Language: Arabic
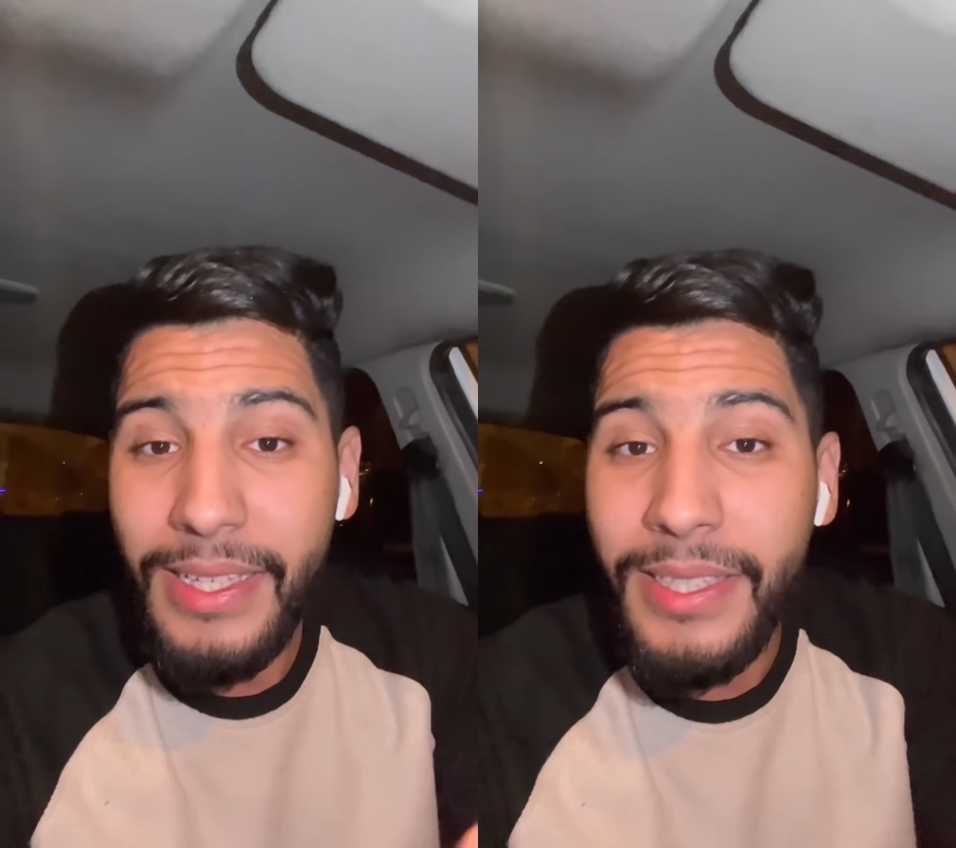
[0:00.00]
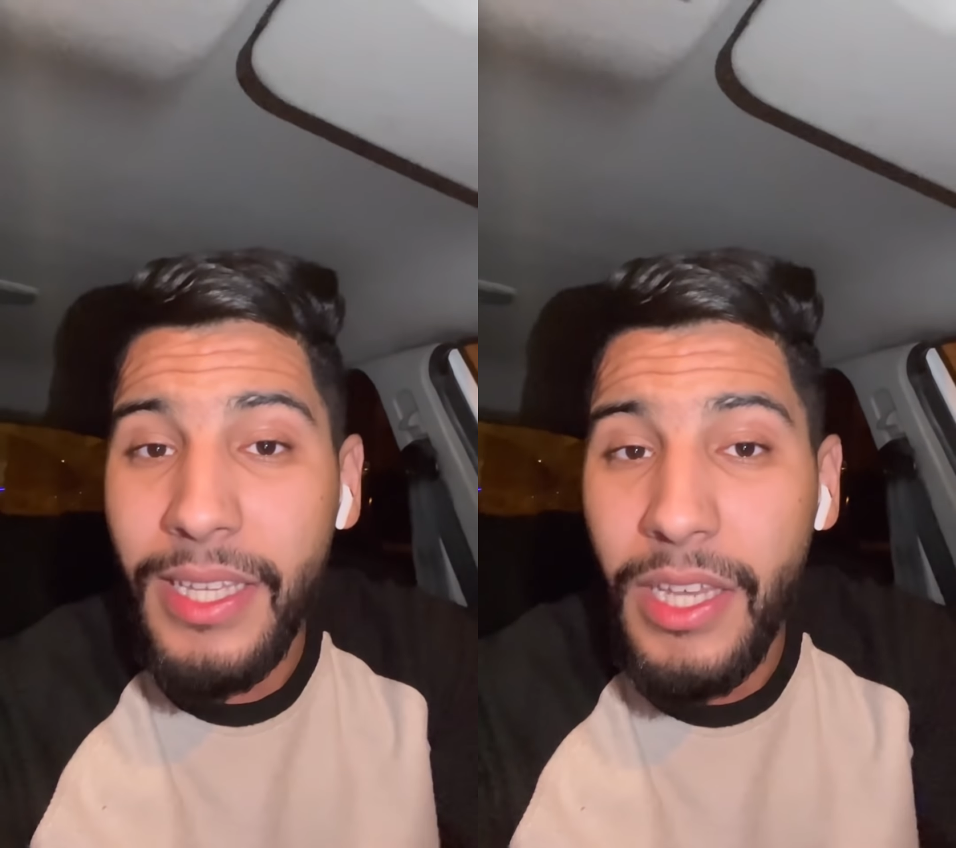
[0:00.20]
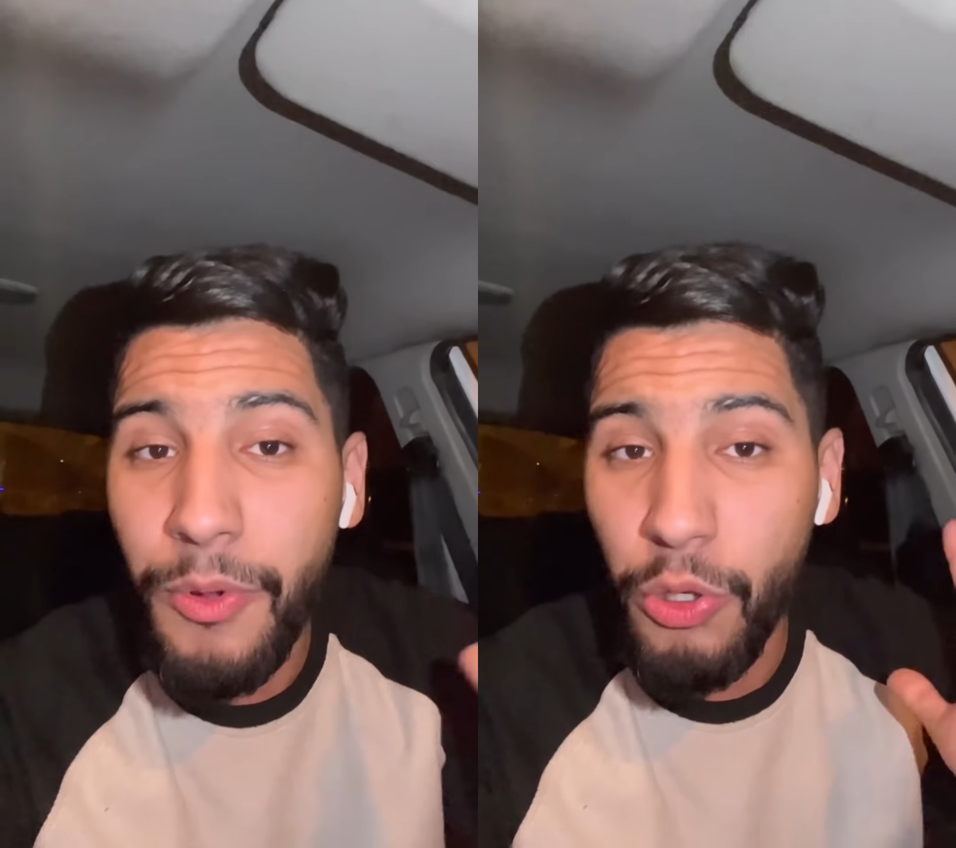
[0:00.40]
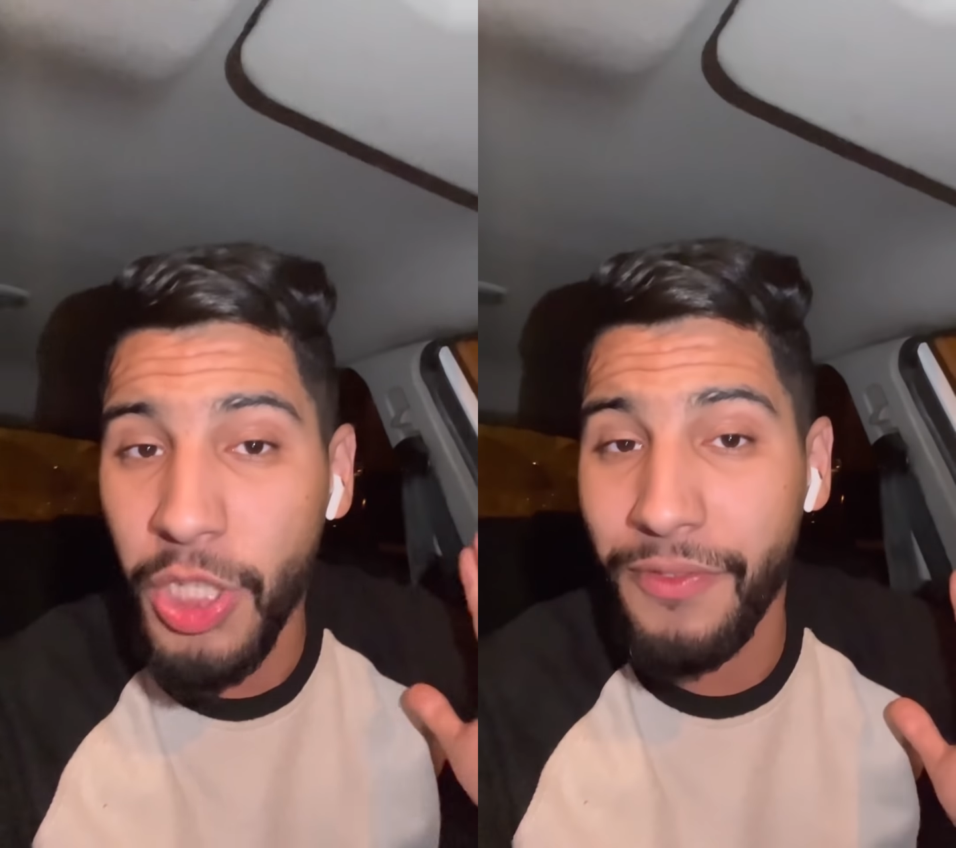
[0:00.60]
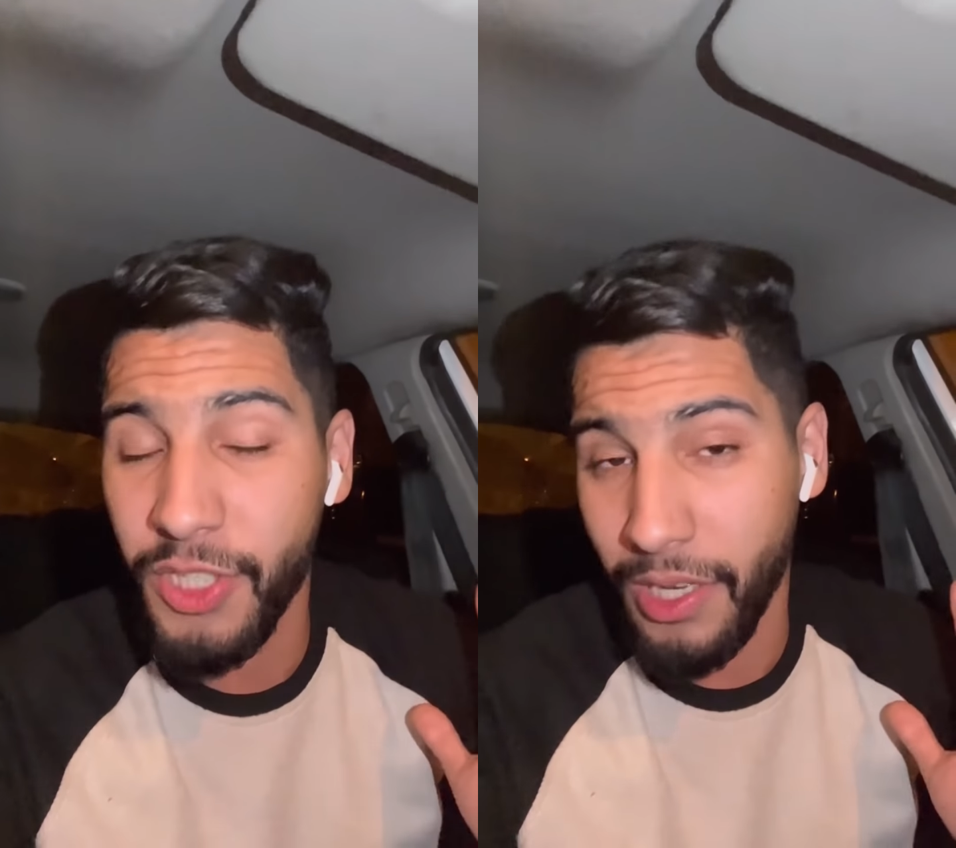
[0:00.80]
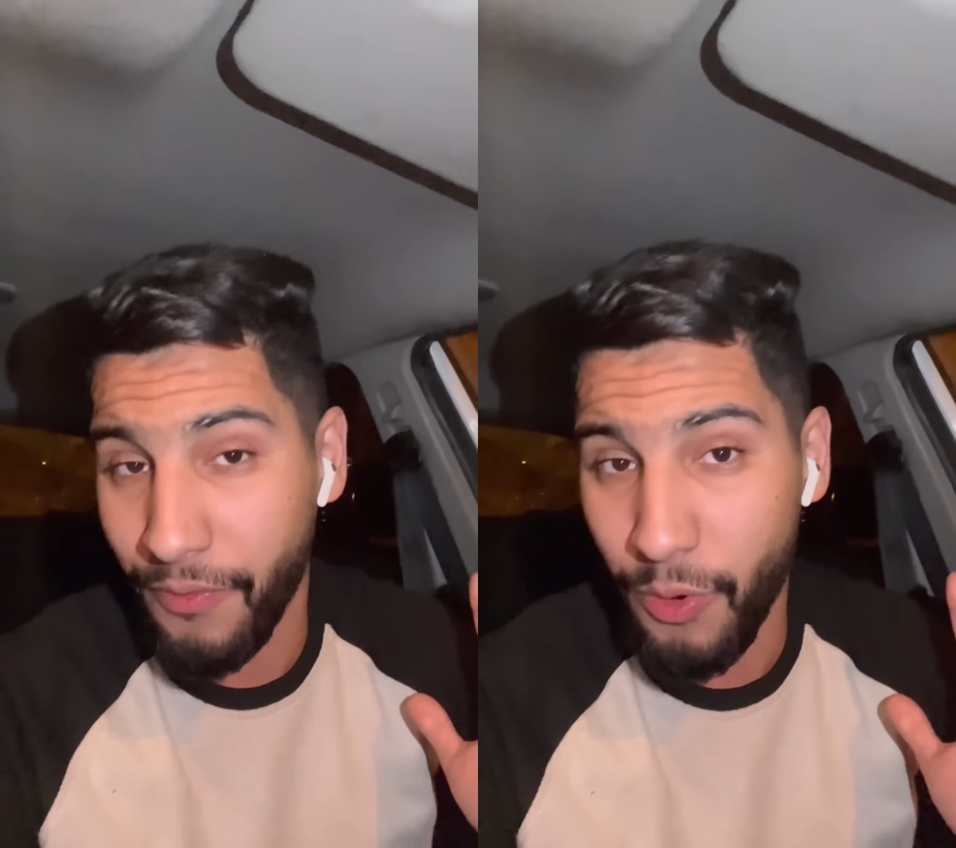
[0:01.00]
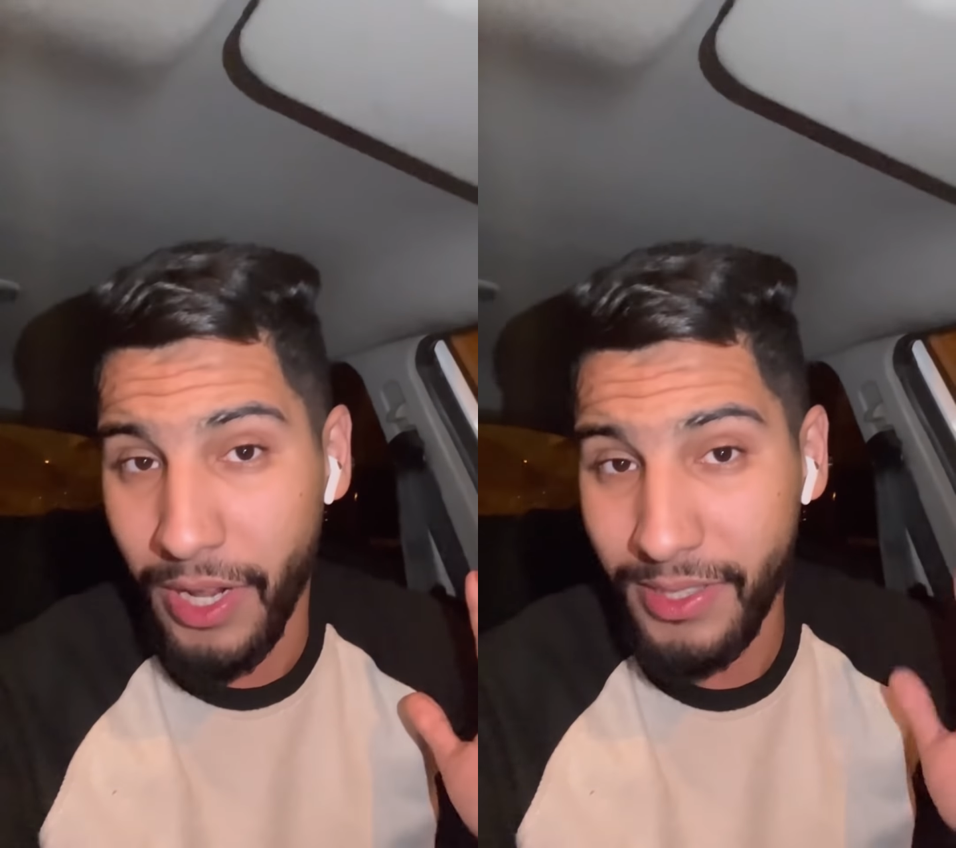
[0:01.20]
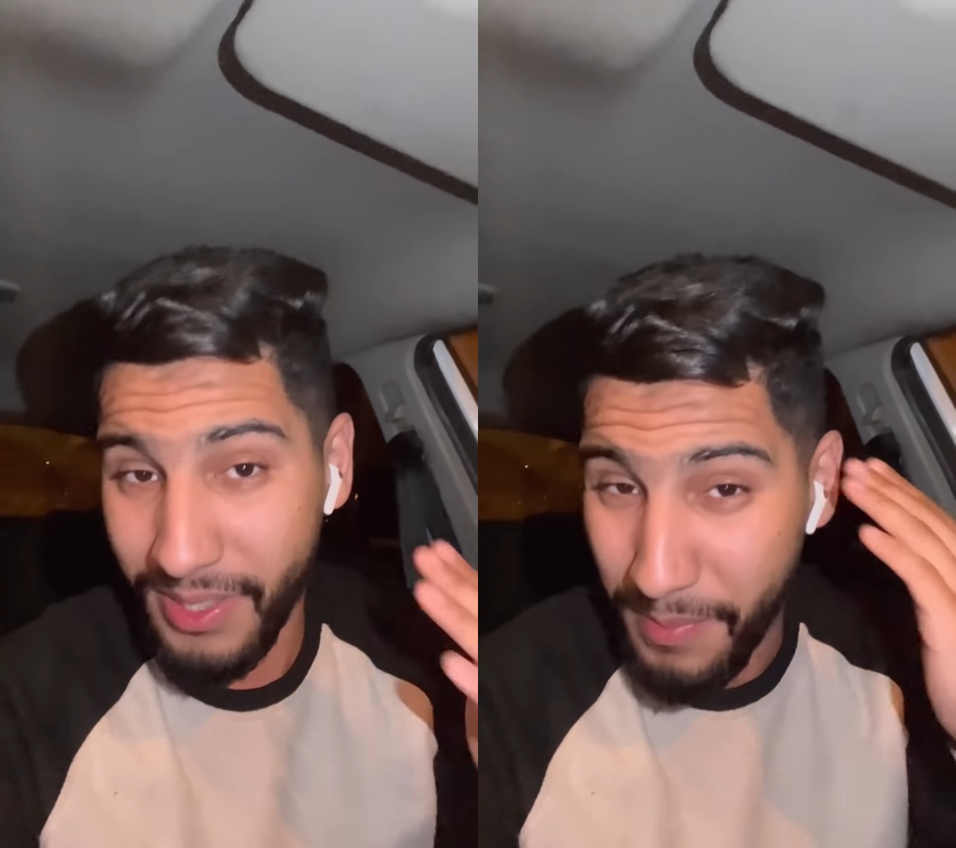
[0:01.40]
السيد كيبيع ويشري في التليفونات